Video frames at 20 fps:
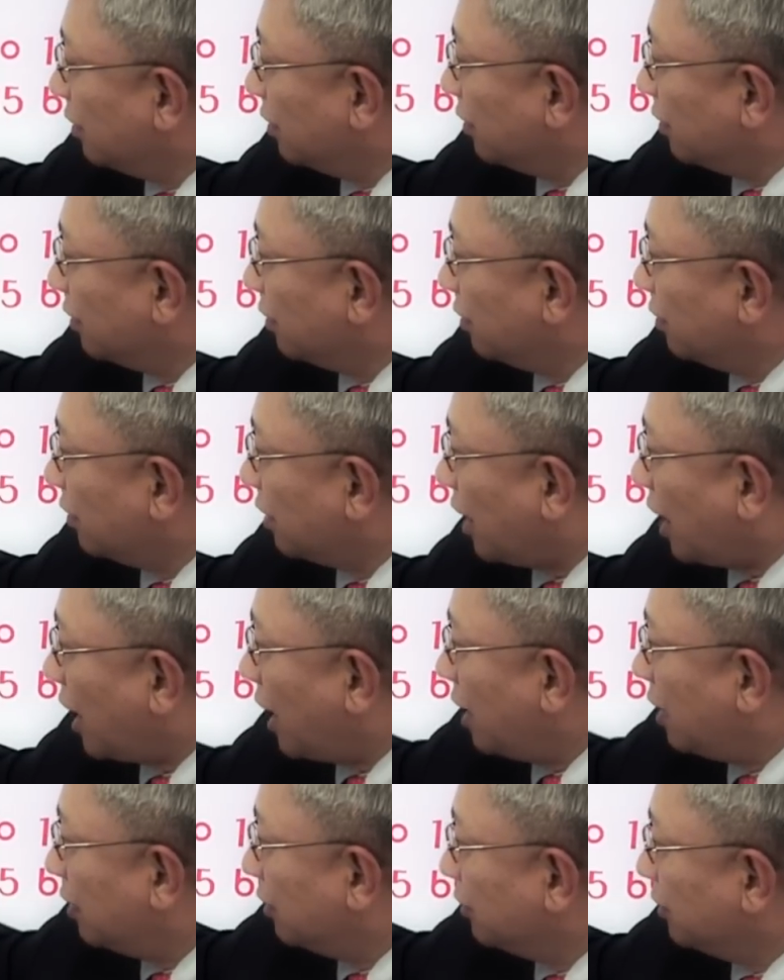
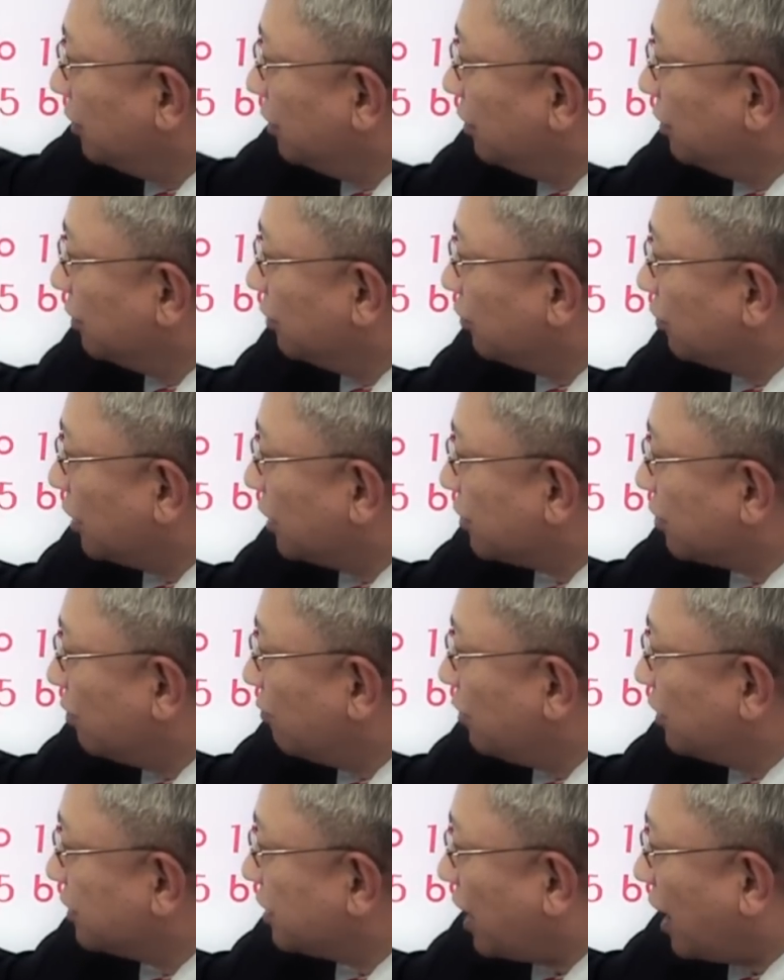QRS
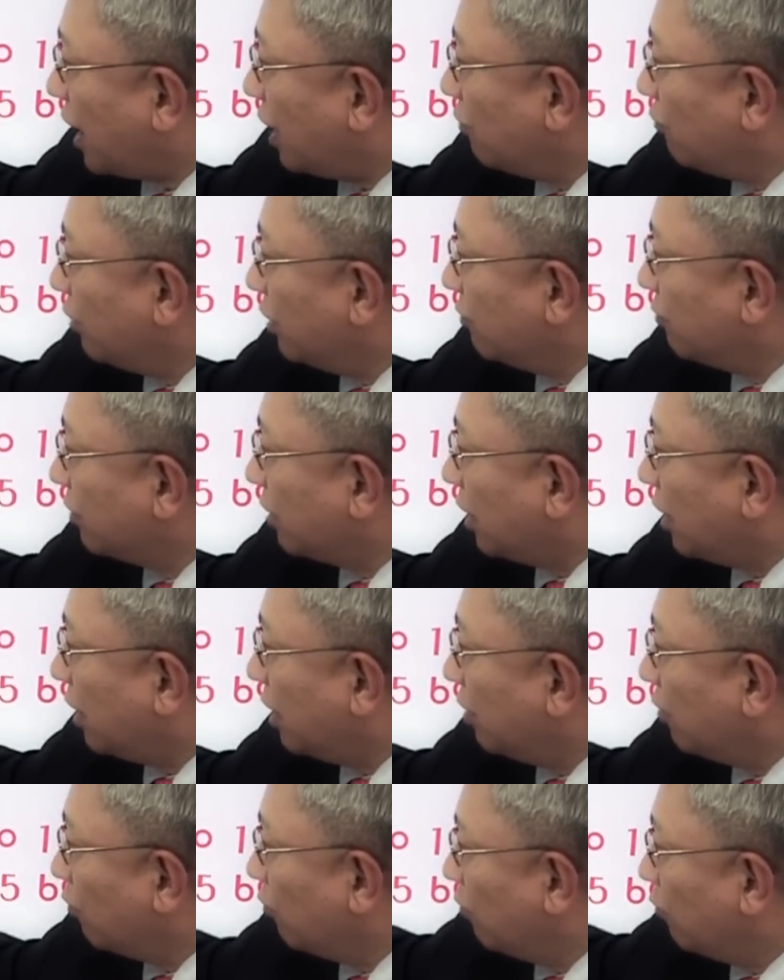컴플렉스 R
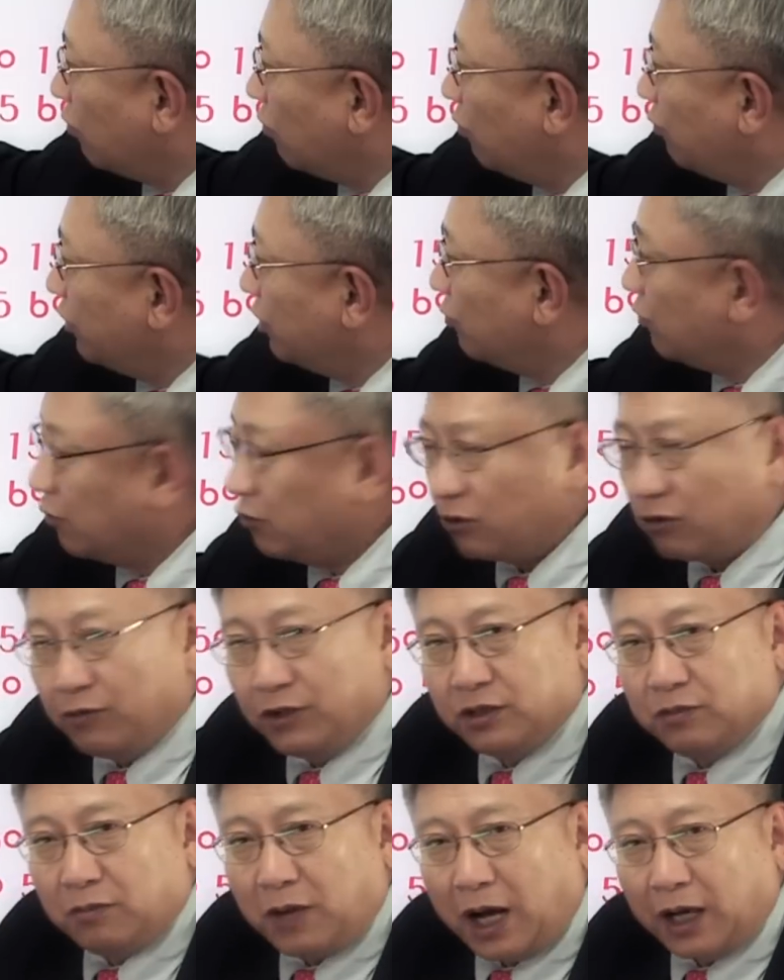웨이브가 5mm 모노꿈에
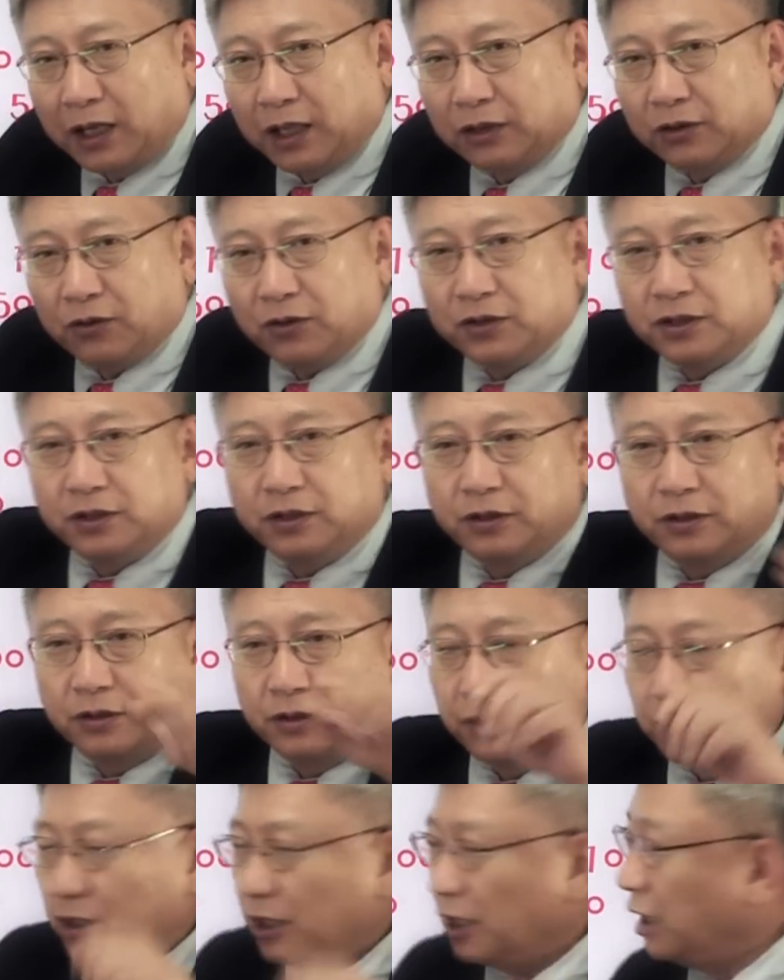좀 맞게
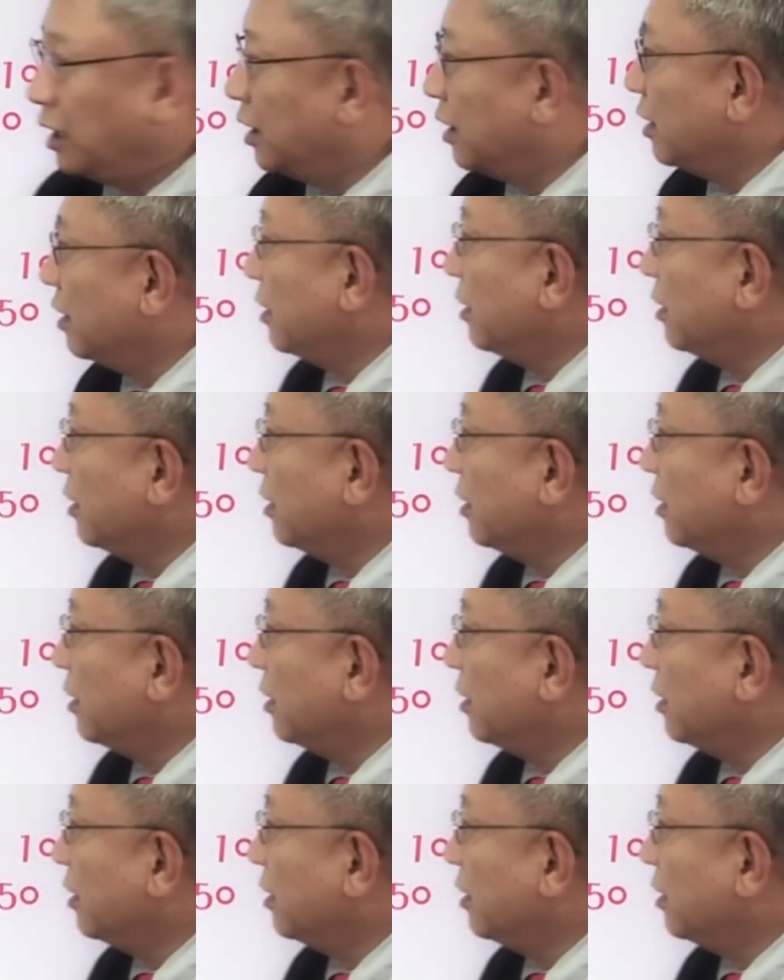떨어지는 게